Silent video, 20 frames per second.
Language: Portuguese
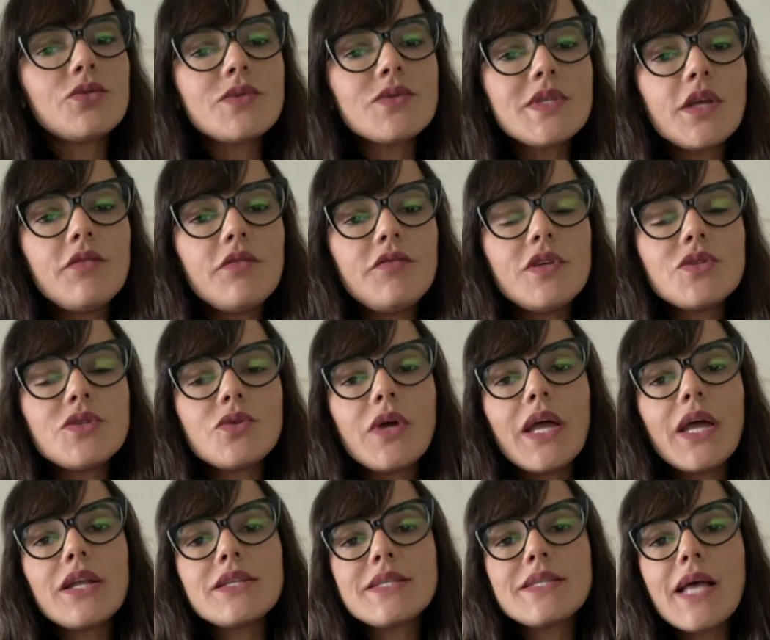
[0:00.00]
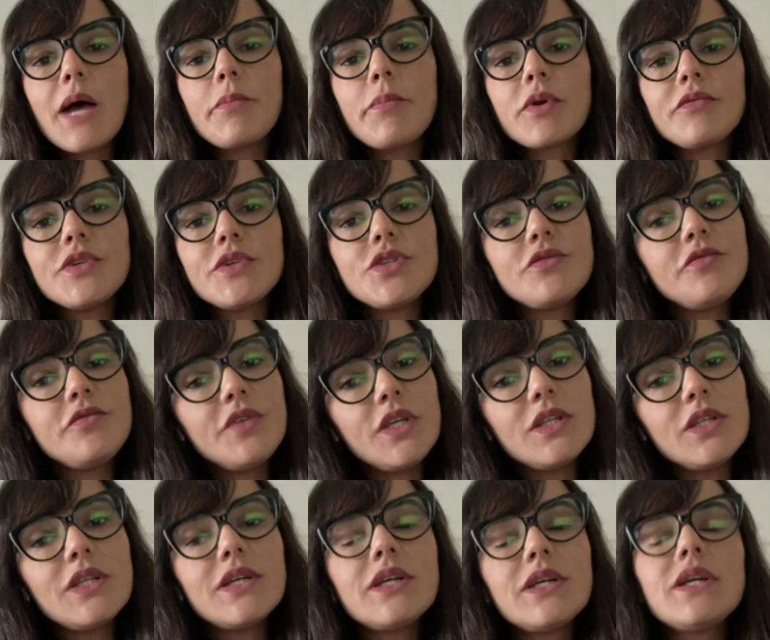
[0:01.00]
o serviço realizar prova de
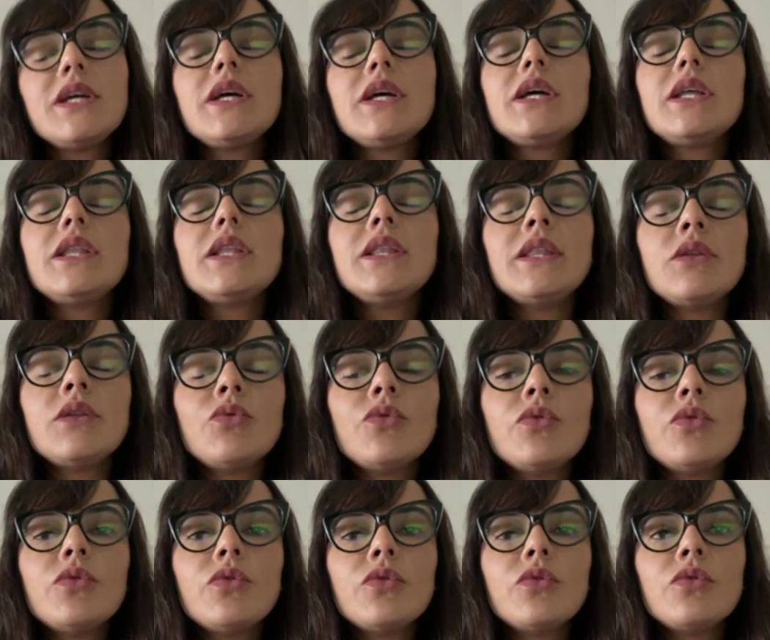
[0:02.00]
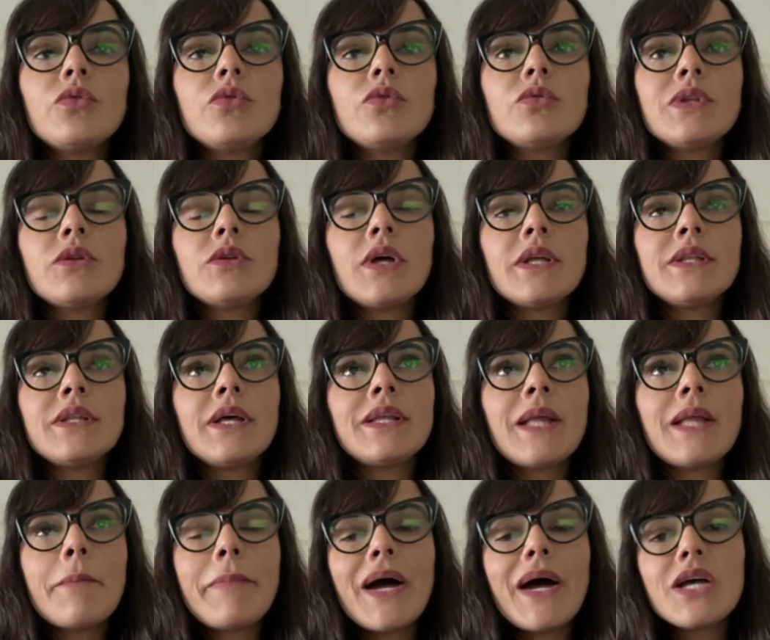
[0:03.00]
vida. No, na,
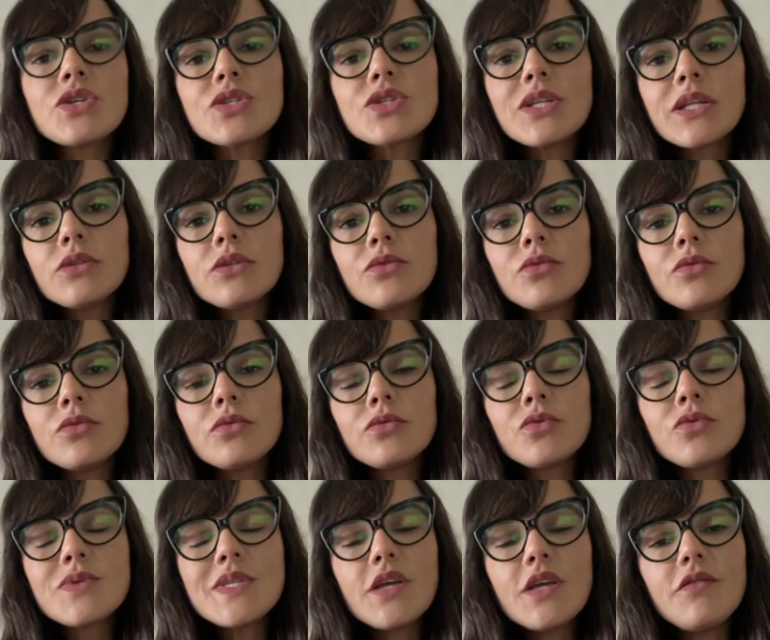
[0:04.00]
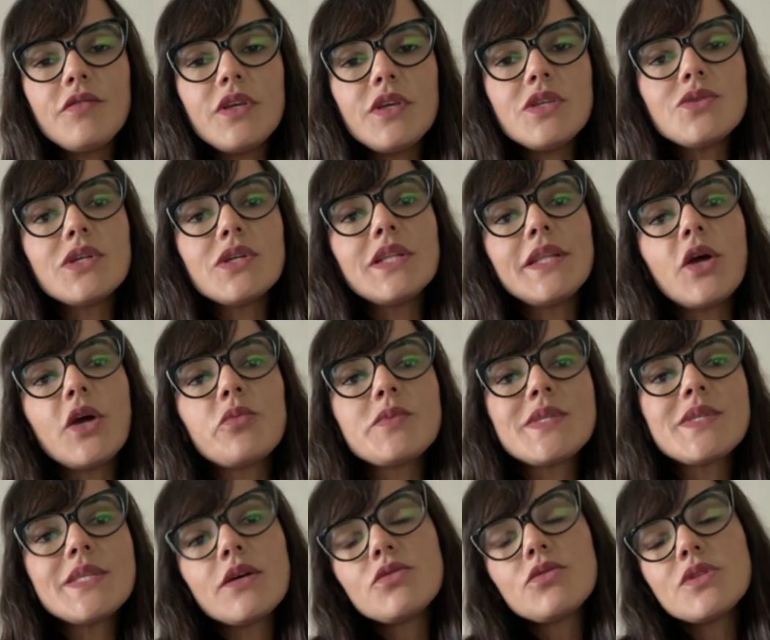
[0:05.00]
na página do, do, serviço, ele tem a
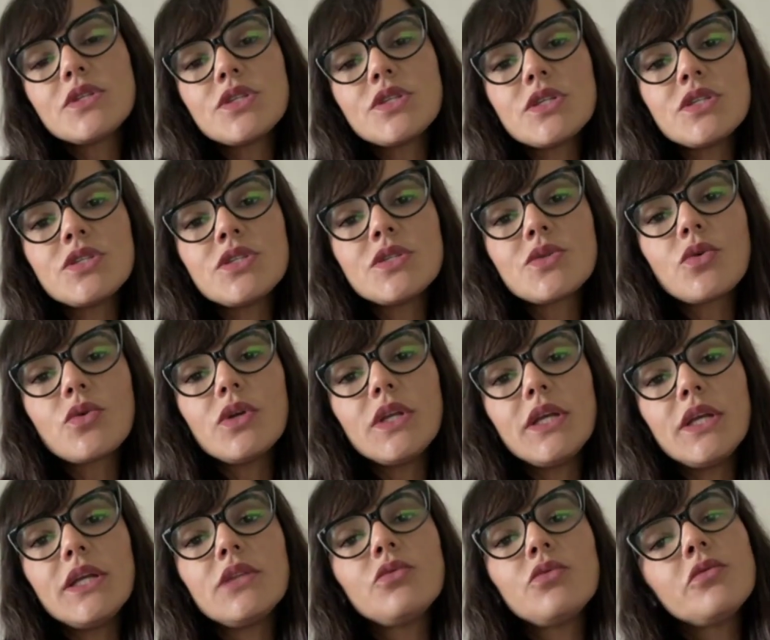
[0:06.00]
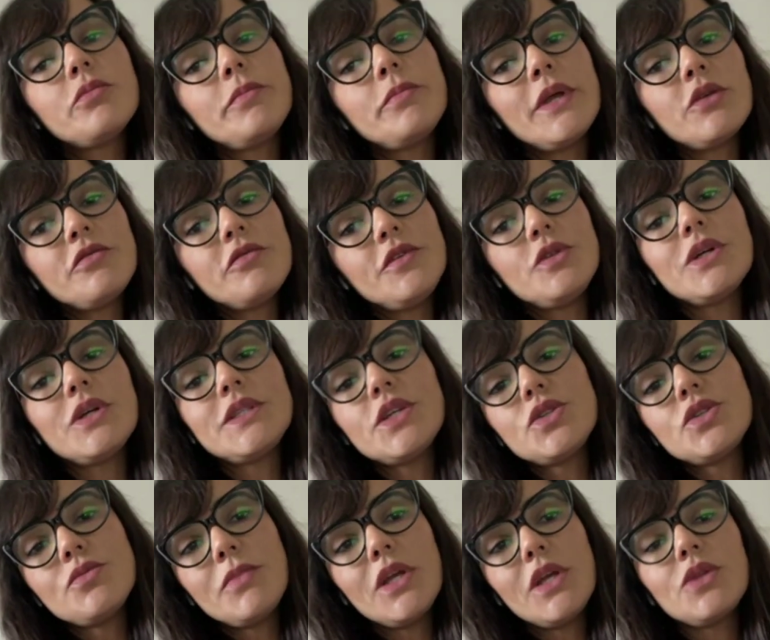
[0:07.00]
opção de, de escolher no, pelo vídeo
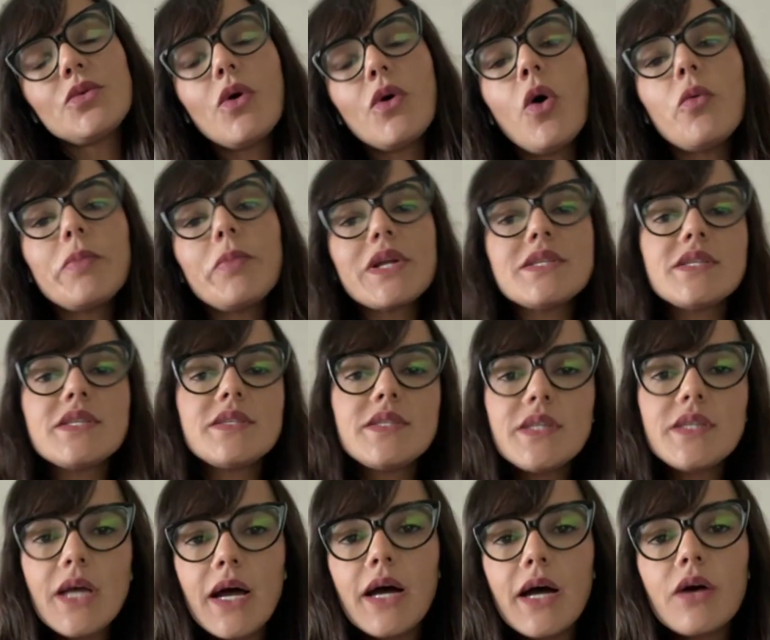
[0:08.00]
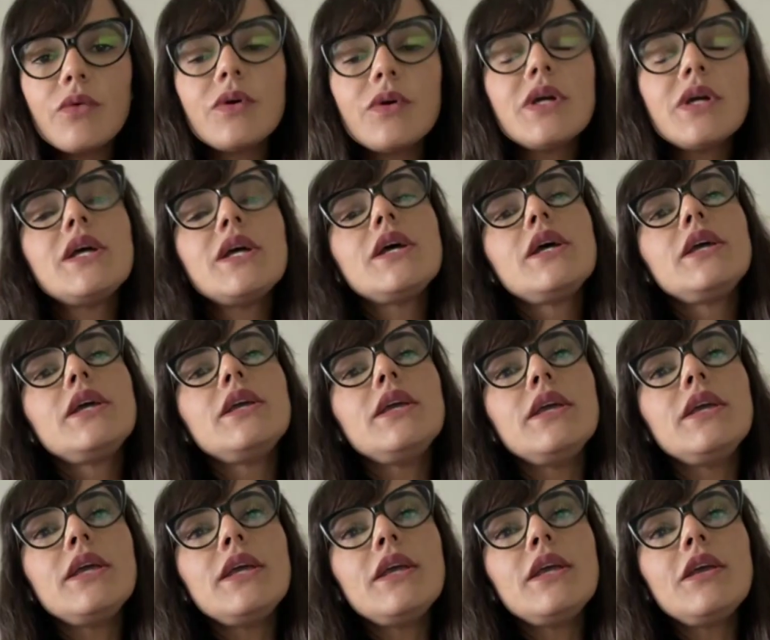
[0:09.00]
atendimento ou presencial
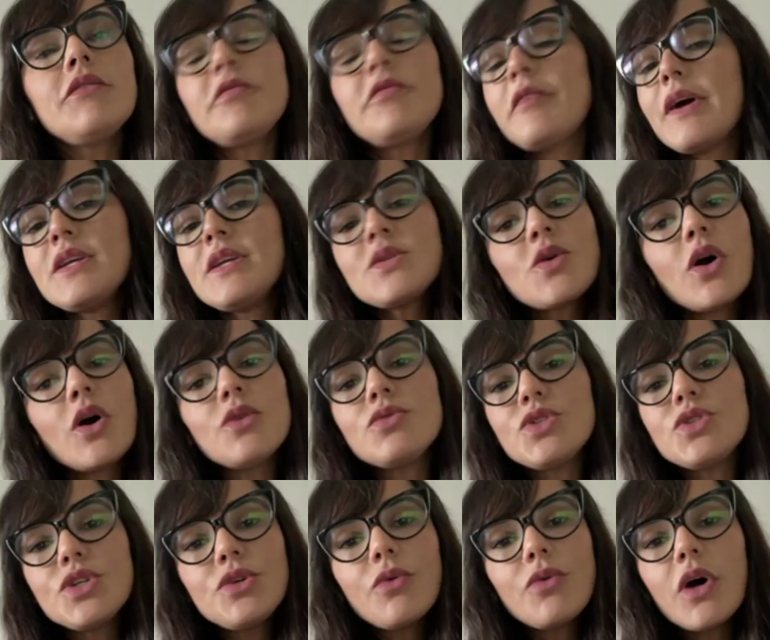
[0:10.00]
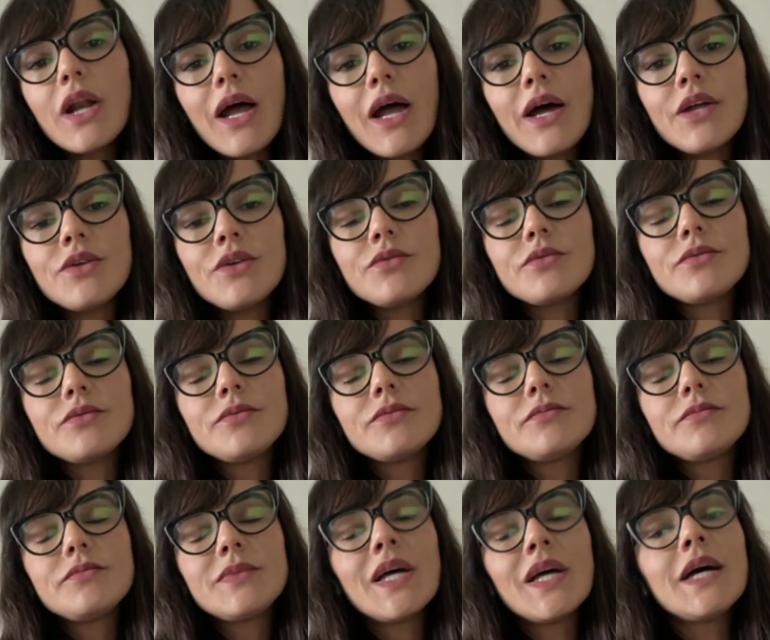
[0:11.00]
e faz, escolhe o dia e o horário
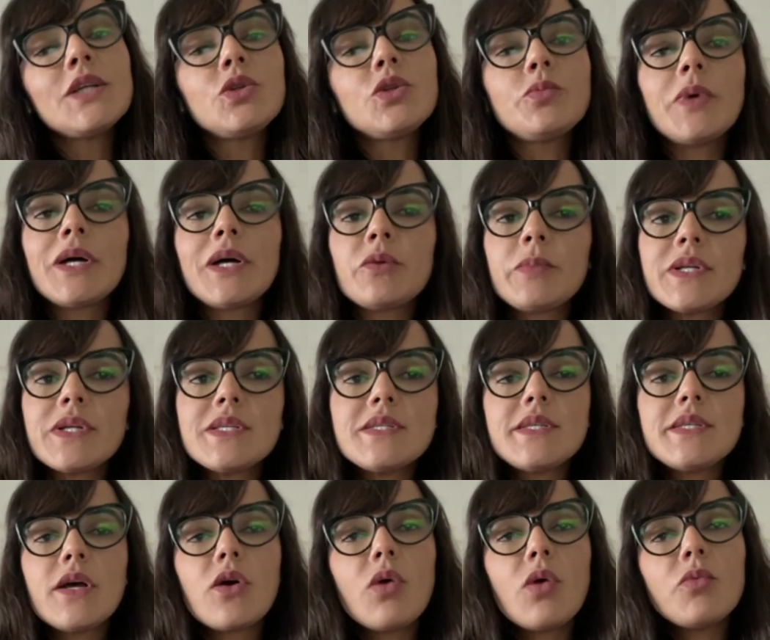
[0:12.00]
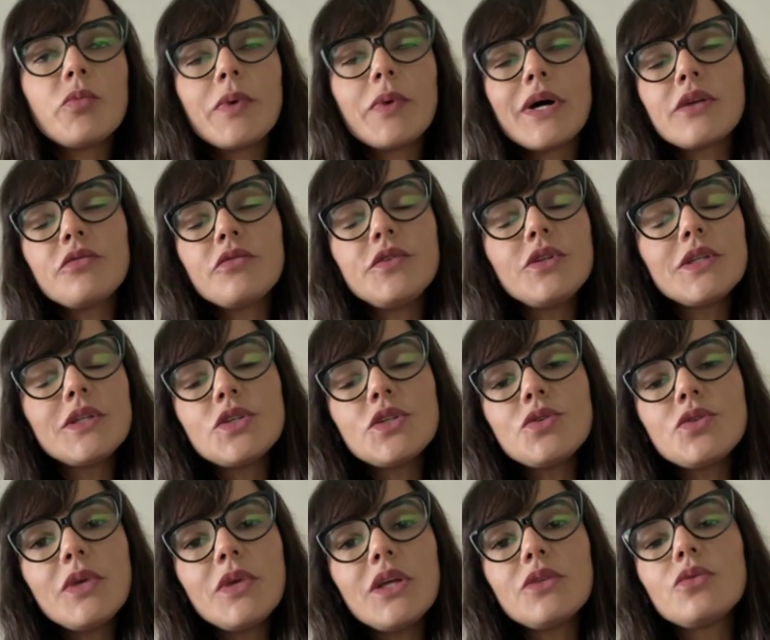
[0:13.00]
tanto para o presencial como para o
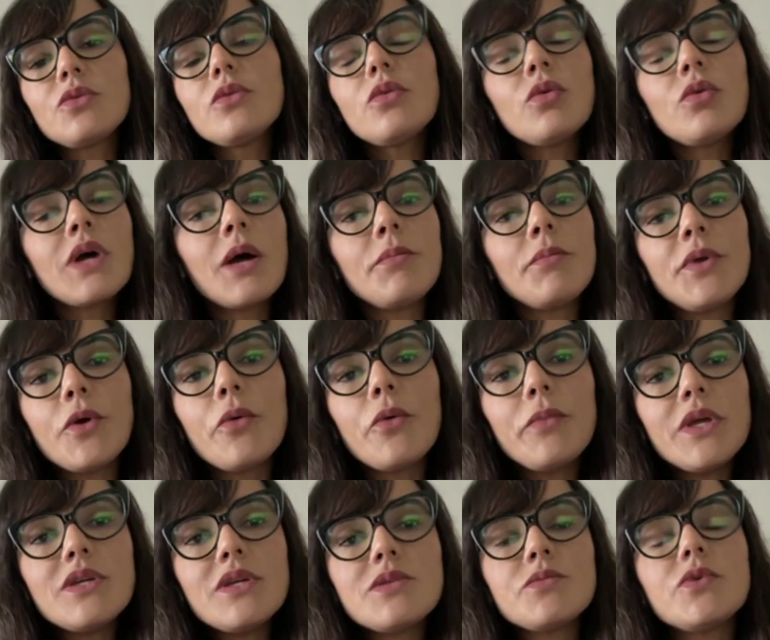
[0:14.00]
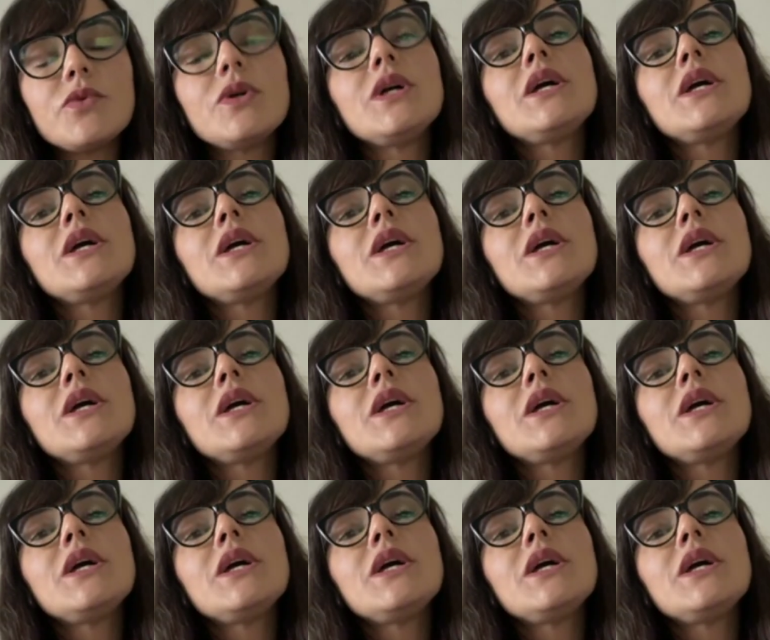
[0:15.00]
videoatendimento, o caminho é o mesmo.